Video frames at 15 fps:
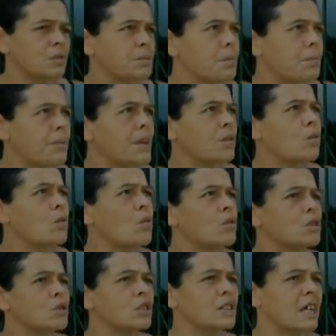no pipi
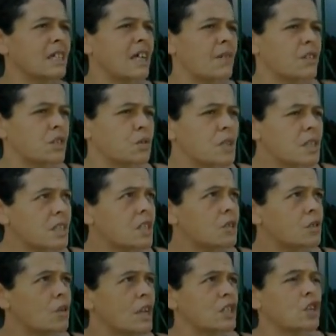tudo, tentava
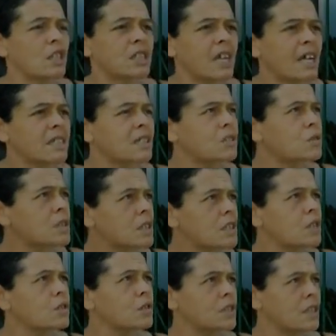suicídio. Ele só tenta
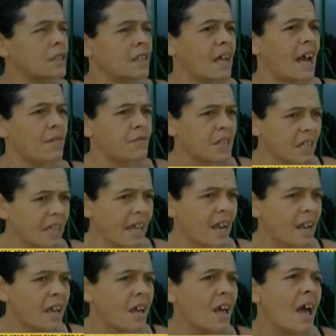suicídio, se tirar a vida dele.
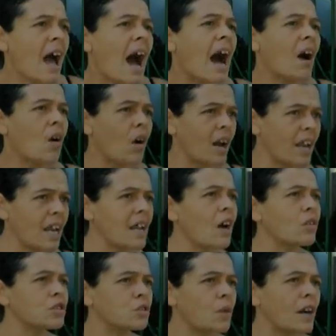Agora ele é
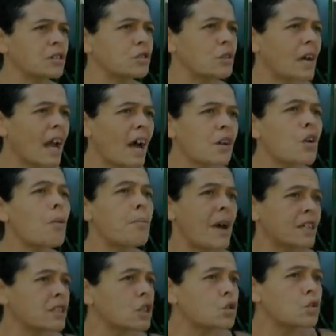usuário do crack e eu
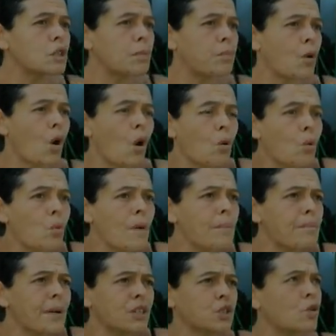peço ajuda para alguma
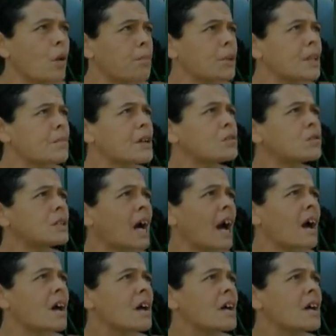pessoa poder me ajudar